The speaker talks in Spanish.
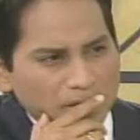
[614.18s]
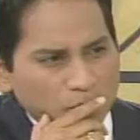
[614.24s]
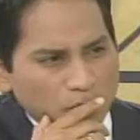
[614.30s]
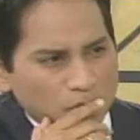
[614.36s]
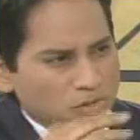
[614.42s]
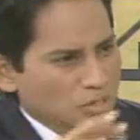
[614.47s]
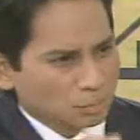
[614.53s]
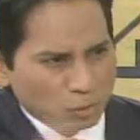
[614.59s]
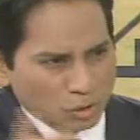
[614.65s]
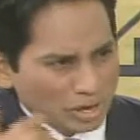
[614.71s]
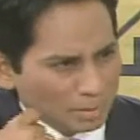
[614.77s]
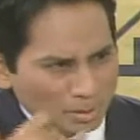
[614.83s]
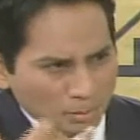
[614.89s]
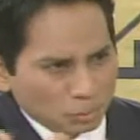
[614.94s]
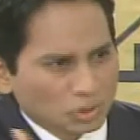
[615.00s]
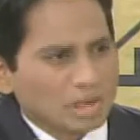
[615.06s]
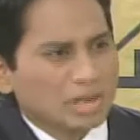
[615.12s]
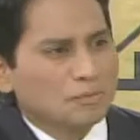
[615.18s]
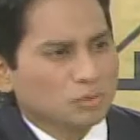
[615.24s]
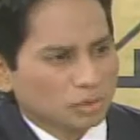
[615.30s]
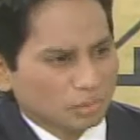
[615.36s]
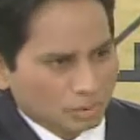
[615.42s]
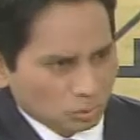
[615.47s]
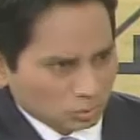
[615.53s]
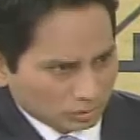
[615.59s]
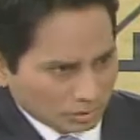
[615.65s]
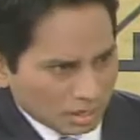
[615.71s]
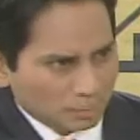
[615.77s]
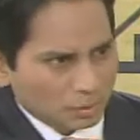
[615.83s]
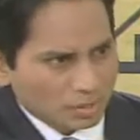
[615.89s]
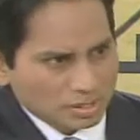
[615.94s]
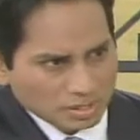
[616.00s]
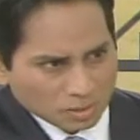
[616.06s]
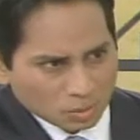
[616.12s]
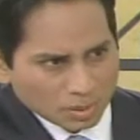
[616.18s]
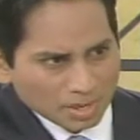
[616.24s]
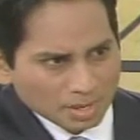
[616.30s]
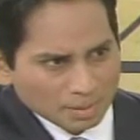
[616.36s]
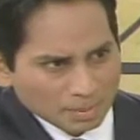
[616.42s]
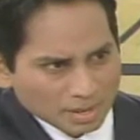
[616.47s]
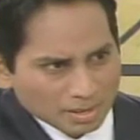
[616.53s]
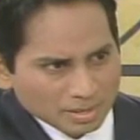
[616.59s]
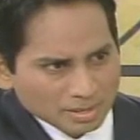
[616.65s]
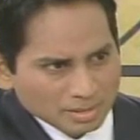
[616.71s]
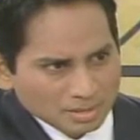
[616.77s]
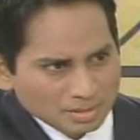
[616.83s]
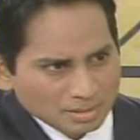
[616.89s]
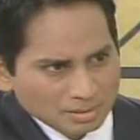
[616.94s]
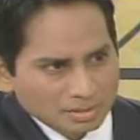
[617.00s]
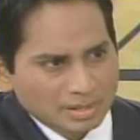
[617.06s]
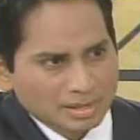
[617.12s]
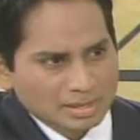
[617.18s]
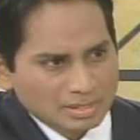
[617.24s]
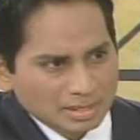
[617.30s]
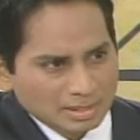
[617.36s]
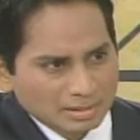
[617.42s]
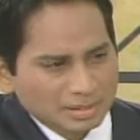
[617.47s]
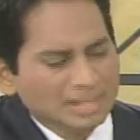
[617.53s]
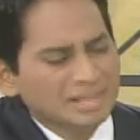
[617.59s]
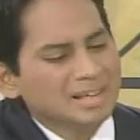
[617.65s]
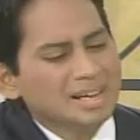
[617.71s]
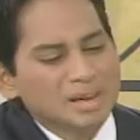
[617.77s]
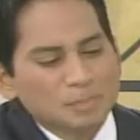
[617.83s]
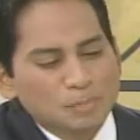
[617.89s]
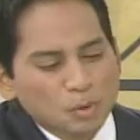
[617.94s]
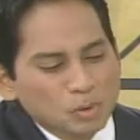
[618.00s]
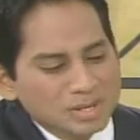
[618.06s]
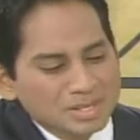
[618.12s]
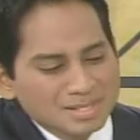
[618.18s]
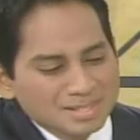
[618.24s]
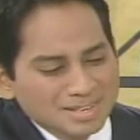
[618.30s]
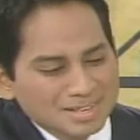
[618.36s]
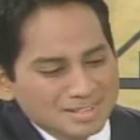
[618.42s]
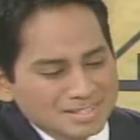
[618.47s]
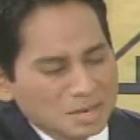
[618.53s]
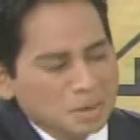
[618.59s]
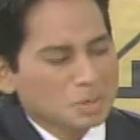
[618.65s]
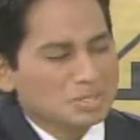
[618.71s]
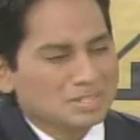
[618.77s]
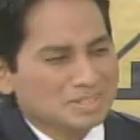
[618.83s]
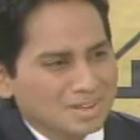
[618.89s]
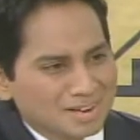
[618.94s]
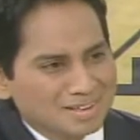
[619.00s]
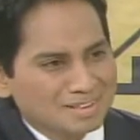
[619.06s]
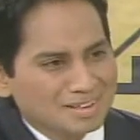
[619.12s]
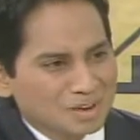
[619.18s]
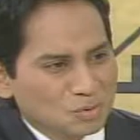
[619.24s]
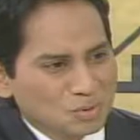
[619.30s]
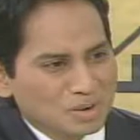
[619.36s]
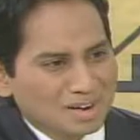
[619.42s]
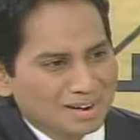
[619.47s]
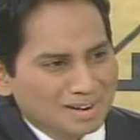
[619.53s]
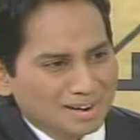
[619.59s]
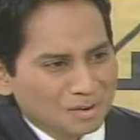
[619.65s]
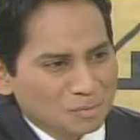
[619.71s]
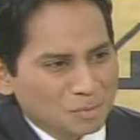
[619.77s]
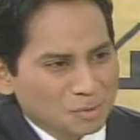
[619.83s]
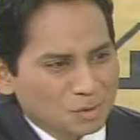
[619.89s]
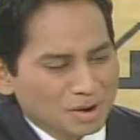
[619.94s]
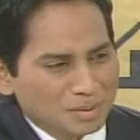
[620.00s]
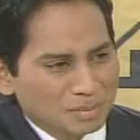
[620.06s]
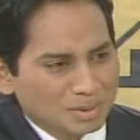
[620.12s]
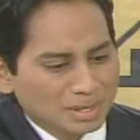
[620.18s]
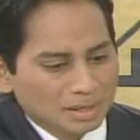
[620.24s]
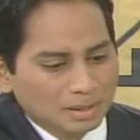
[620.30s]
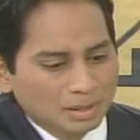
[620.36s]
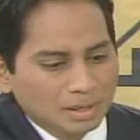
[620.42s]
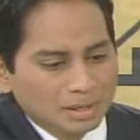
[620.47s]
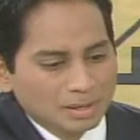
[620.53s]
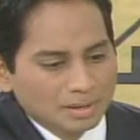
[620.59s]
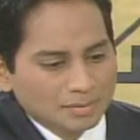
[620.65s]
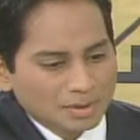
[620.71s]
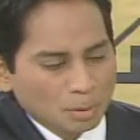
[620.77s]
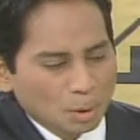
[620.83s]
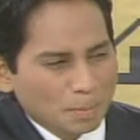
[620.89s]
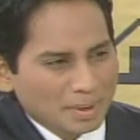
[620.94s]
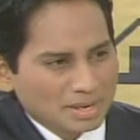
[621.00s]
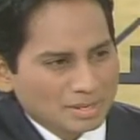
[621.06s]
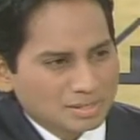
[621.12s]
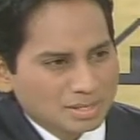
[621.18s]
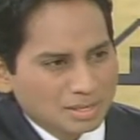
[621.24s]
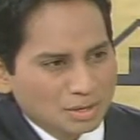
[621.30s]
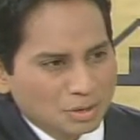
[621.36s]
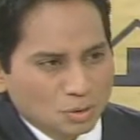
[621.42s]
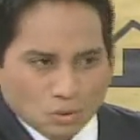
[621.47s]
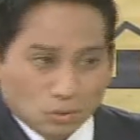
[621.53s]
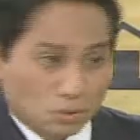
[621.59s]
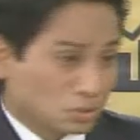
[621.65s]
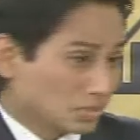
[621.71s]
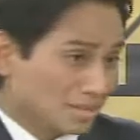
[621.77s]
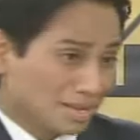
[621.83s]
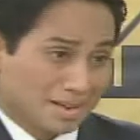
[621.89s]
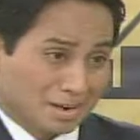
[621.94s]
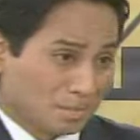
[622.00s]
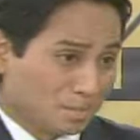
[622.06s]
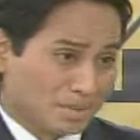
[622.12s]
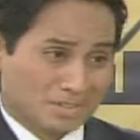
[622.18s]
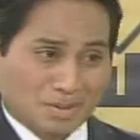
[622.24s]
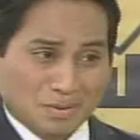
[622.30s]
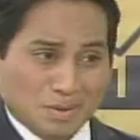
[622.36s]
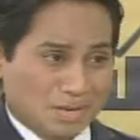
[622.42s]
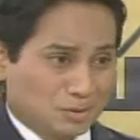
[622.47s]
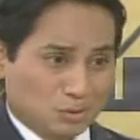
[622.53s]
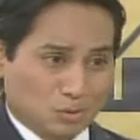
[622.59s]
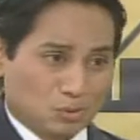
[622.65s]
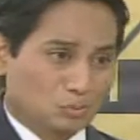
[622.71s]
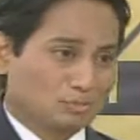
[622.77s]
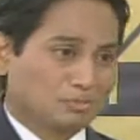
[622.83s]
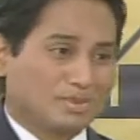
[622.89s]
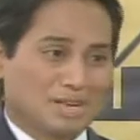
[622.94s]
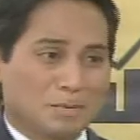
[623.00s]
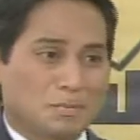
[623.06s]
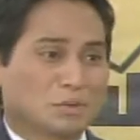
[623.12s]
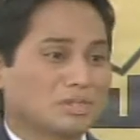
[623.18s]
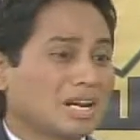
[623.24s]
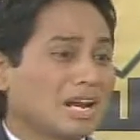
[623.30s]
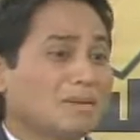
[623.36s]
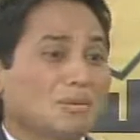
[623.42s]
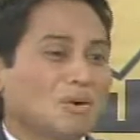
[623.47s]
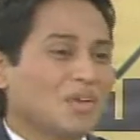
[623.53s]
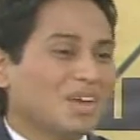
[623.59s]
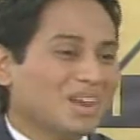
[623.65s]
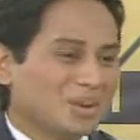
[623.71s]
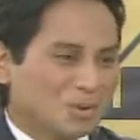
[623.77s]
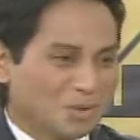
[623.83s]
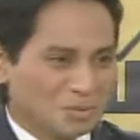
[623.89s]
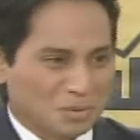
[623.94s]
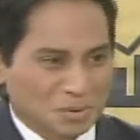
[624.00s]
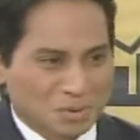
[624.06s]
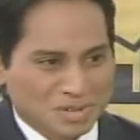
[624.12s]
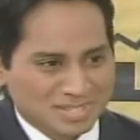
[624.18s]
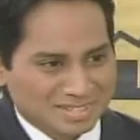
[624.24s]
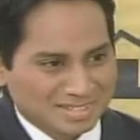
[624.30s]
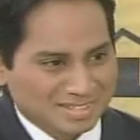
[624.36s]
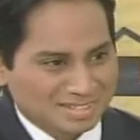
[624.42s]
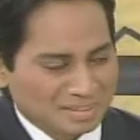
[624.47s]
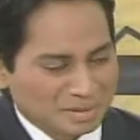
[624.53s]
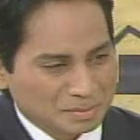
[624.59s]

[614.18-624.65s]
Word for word: De acuerdo, es decir, puedo llamar por teléfono y preguntar por esa escuela de padres. Interesante. En provincia, ¿sabe si hay alguna, algún programa digamos, parecido o se está de repente viendo exportar el modelo a provincia?